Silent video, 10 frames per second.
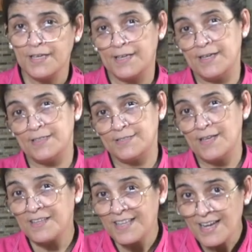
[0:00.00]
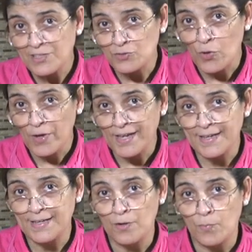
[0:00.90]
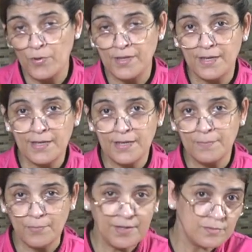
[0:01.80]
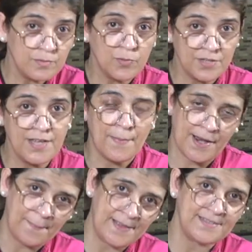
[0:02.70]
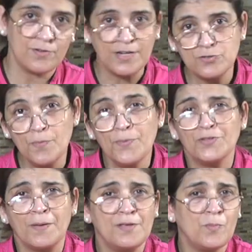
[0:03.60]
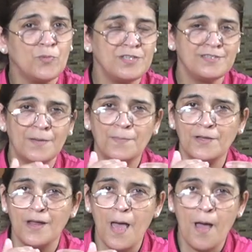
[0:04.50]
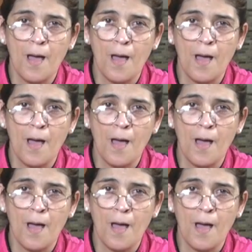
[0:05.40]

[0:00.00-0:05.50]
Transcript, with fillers: que ese aderezo eh, lo puedes, eh, pues, como dije, para pizza o calzón, pero también lo puedes usar para,